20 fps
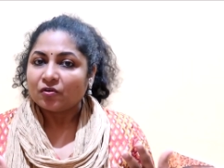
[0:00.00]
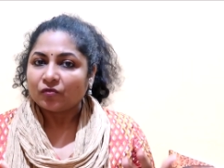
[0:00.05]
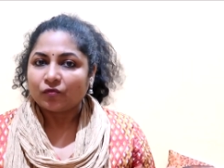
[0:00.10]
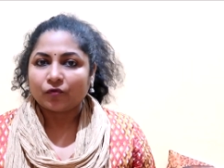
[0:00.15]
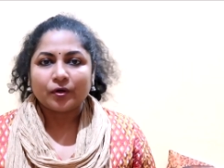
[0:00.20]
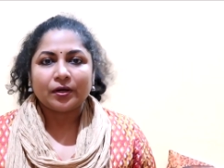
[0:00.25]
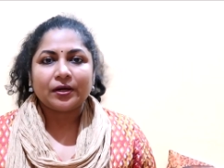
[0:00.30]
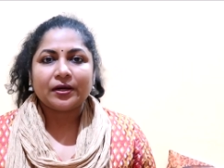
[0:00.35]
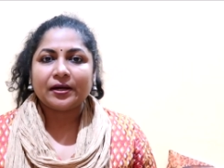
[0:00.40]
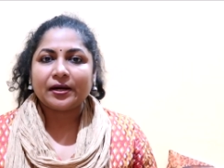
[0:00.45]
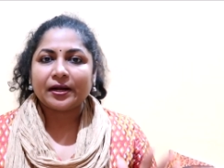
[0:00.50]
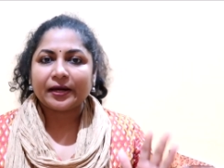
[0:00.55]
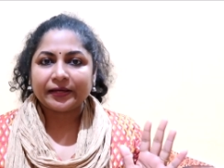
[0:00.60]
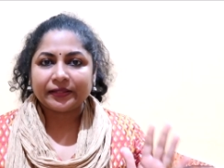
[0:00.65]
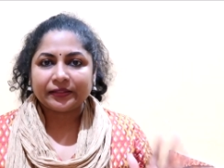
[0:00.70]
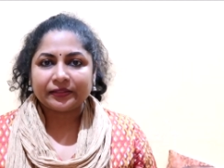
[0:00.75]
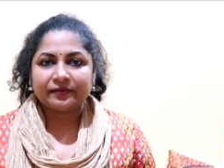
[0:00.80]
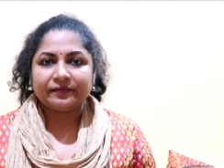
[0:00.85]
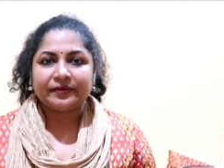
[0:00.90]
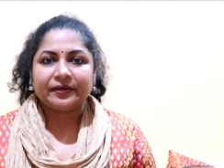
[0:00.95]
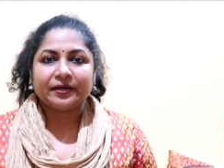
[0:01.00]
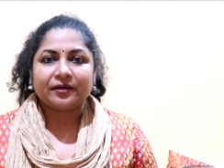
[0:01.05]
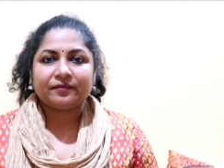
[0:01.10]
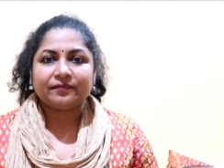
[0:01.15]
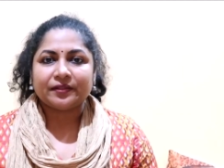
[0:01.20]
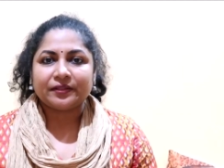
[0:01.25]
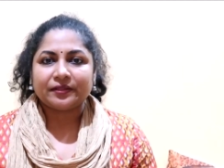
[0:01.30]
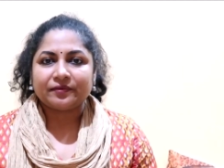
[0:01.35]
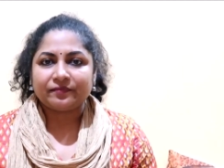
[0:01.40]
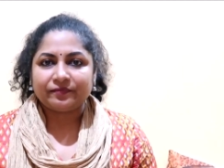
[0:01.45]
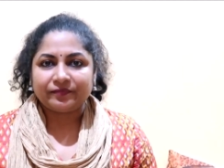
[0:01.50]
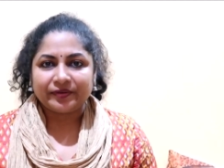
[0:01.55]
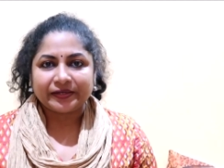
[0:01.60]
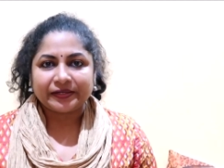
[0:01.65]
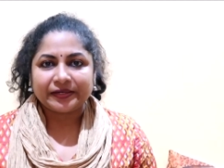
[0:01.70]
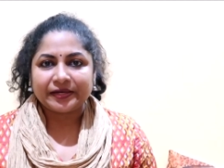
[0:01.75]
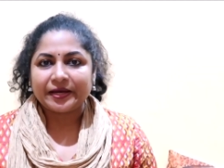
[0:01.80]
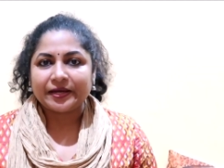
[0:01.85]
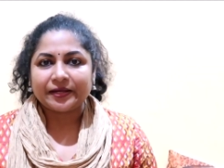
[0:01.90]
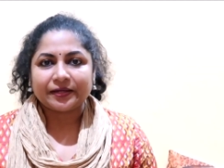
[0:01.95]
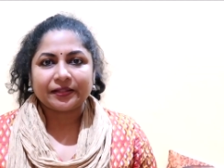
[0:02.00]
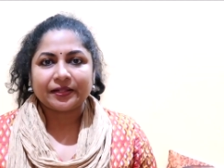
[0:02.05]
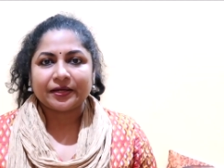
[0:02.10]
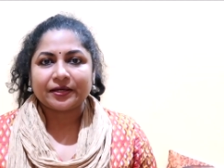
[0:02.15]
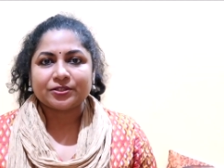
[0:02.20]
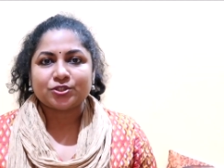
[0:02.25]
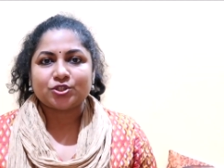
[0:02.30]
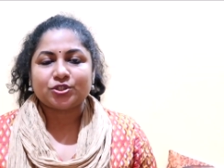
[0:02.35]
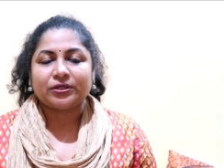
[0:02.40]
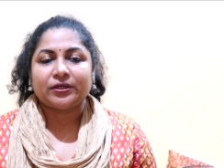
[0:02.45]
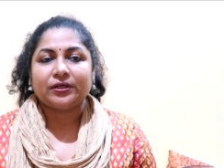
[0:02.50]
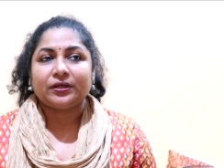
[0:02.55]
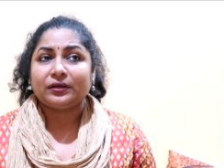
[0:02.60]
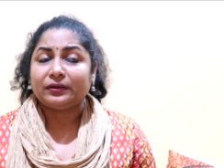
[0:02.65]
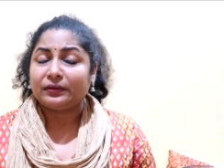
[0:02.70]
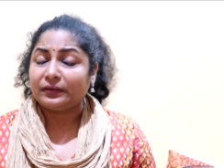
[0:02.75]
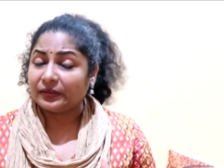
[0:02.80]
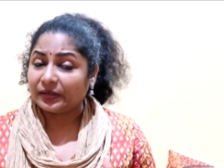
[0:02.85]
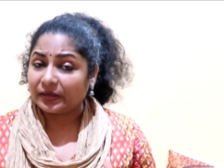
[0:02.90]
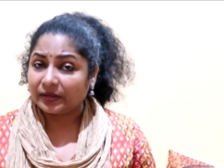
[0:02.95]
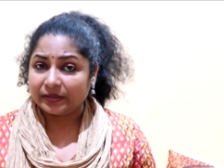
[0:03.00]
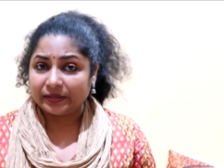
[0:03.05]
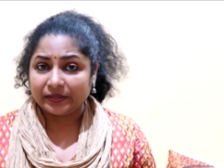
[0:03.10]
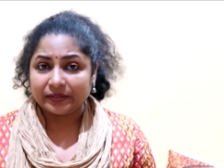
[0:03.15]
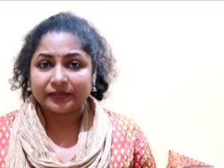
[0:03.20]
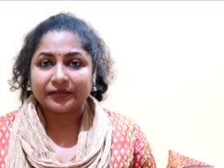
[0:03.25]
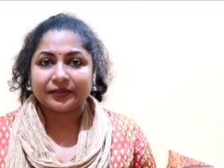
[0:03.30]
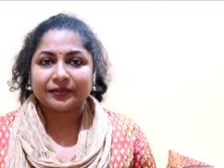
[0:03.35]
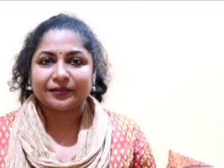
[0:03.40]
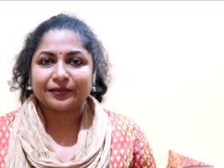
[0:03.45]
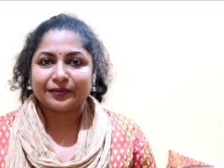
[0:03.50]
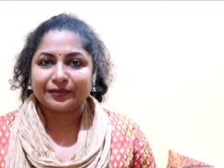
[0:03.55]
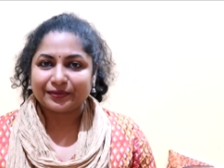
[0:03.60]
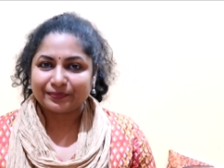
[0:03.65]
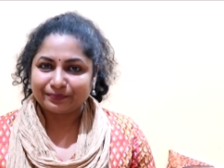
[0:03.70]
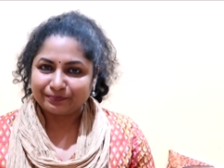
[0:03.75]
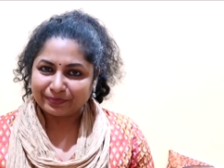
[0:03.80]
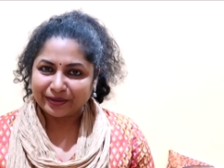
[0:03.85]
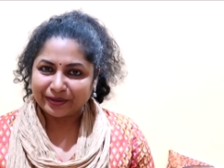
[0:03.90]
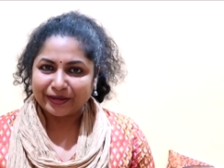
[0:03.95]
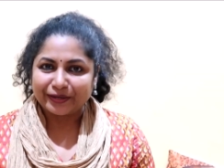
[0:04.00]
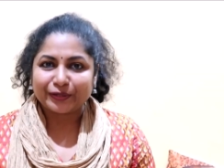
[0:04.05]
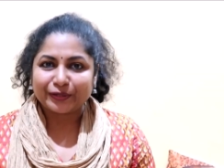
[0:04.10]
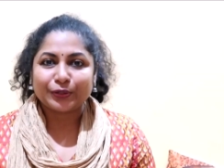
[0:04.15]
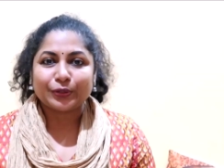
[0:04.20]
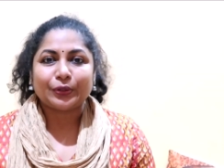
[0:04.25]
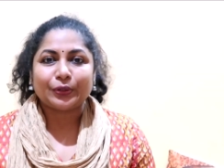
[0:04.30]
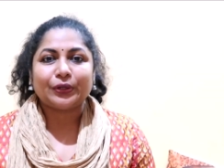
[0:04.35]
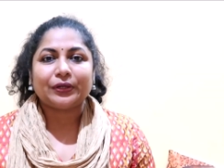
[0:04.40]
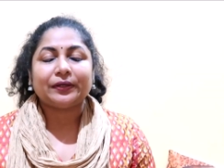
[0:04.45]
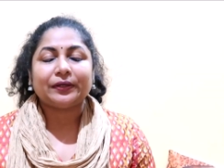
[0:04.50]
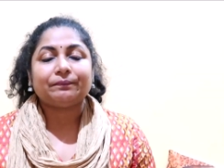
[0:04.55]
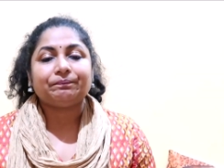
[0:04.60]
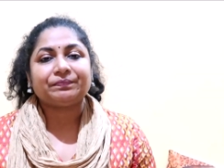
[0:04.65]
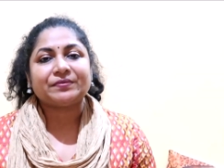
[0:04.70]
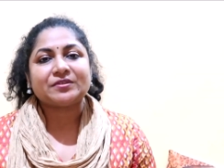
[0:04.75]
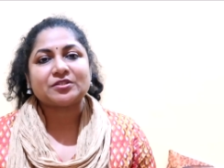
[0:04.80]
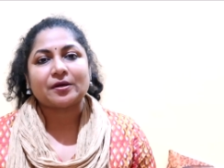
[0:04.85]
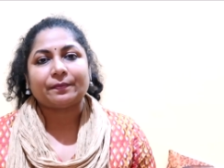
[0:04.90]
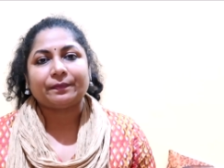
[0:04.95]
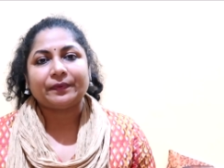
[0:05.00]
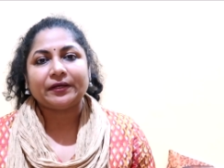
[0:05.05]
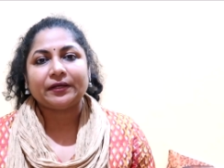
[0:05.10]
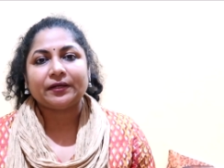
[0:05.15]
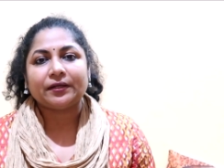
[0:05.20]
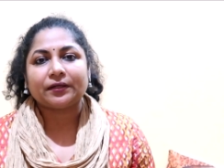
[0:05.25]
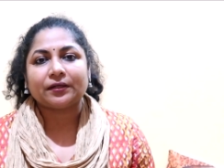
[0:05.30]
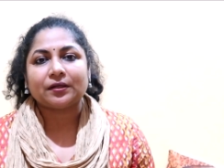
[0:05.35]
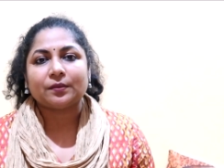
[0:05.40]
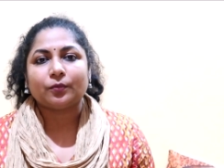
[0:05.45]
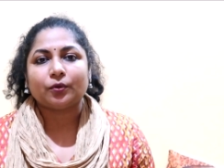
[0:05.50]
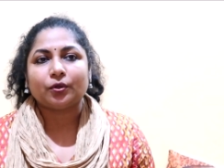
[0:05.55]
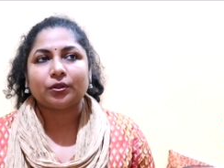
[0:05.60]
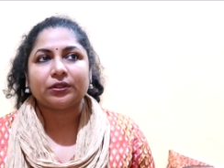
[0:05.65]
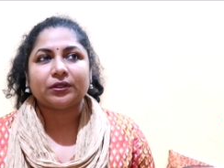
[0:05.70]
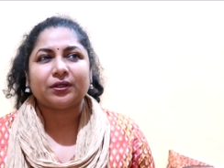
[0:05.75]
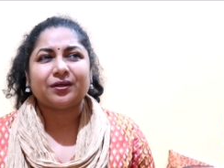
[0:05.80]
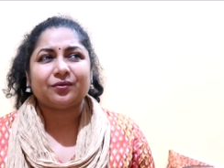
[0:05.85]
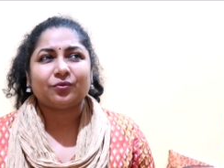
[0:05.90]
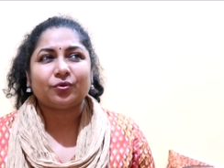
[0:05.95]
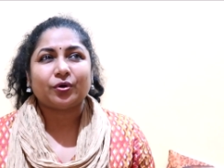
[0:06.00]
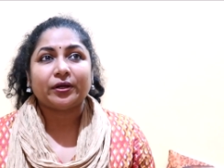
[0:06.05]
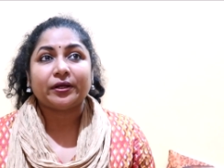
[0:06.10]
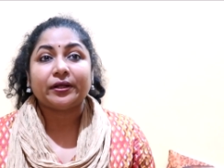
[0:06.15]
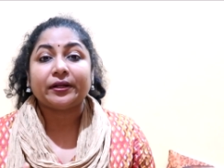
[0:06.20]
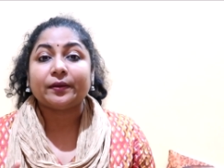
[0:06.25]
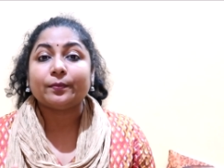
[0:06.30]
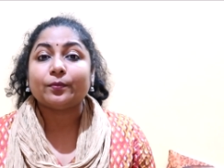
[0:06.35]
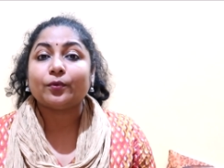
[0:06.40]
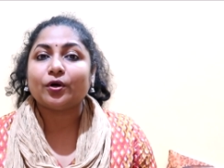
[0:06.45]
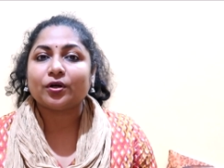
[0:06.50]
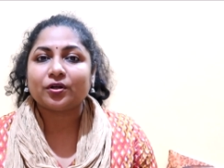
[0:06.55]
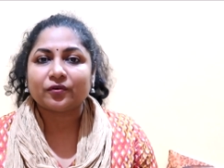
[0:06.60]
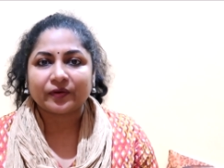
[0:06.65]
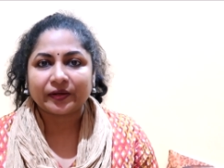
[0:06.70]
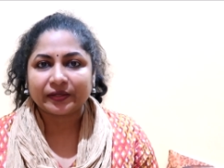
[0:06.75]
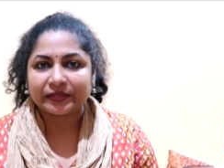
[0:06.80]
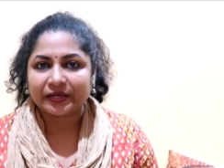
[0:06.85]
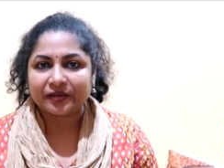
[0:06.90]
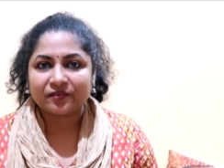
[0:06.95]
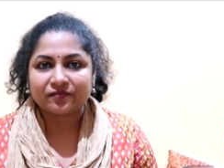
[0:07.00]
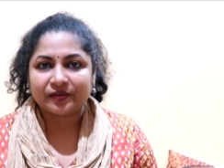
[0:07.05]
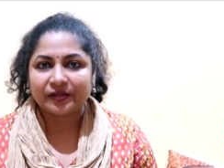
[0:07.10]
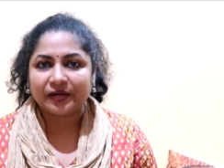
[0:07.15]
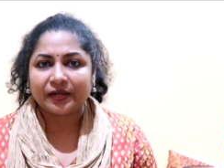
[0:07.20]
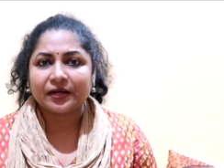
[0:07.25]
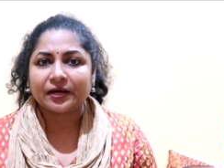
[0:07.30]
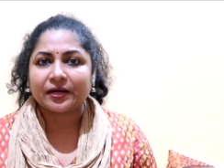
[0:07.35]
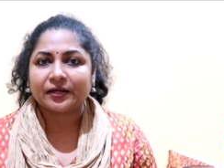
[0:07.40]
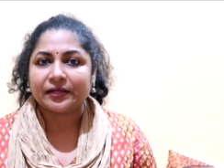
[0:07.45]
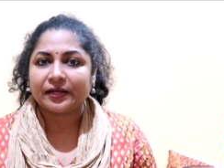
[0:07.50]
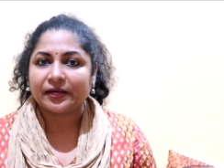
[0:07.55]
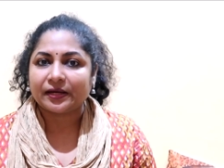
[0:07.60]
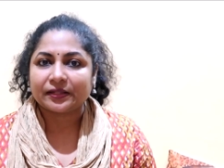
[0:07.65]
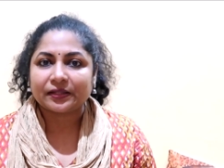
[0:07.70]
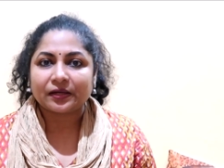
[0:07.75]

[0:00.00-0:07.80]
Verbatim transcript: ஃபுல்லாக இந்த இயர் வந்து வீட்லேயே இருந்தாச்சு நான் இருக்கிறது பெங்களூரு ஸோ அப்படின்னு இருக்கும்போது ஒரு ரிமோட் ஒர்க்கிங் ஃபீலிங் அது என்ன